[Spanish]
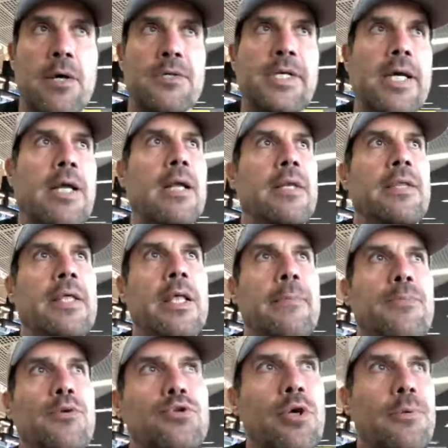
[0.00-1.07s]
O sea que desde
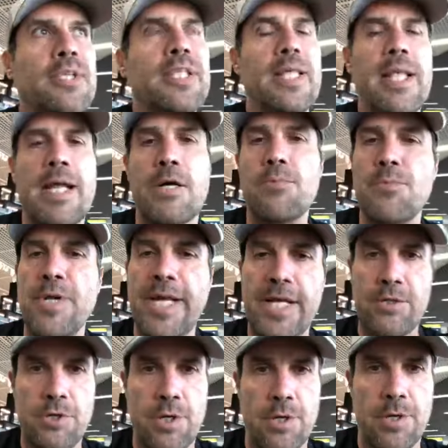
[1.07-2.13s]
el punto de vista de la
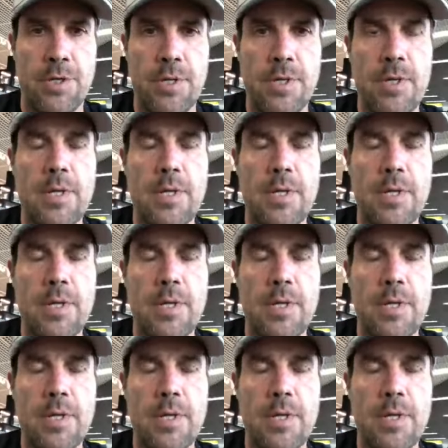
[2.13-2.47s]
comunicación,